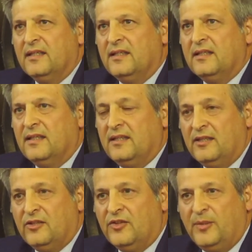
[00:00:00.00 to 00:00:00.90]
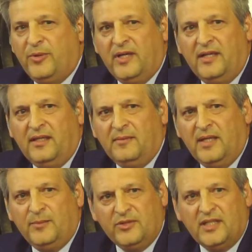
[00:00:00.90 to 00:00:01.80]
Desde entonces pues
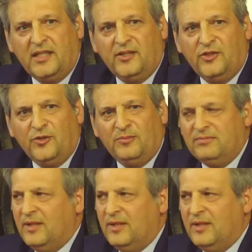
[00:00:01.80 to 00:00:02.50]
hemos tenido